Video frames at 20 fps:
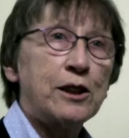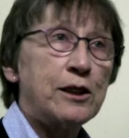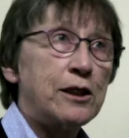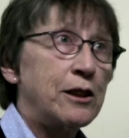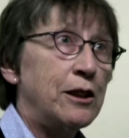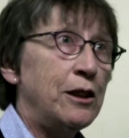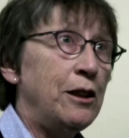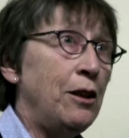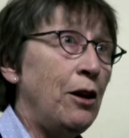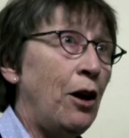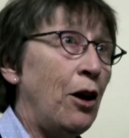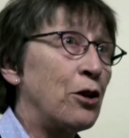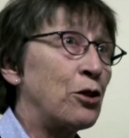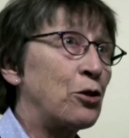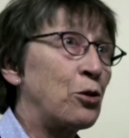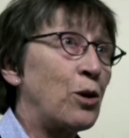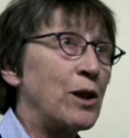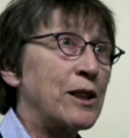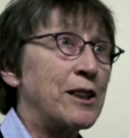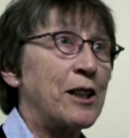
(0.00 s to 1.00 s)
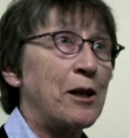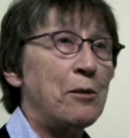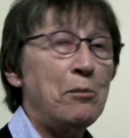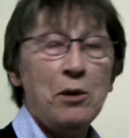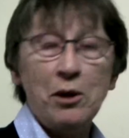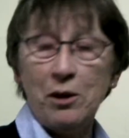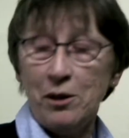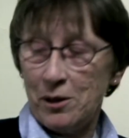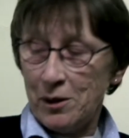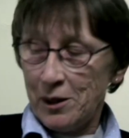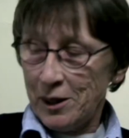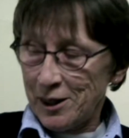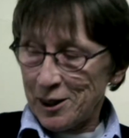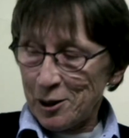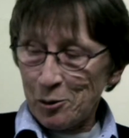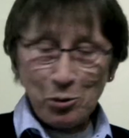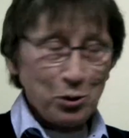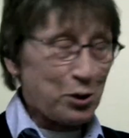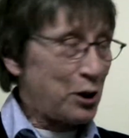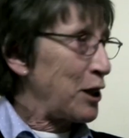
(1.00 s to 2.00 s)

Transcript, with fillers: ici, un troisième. C'est pour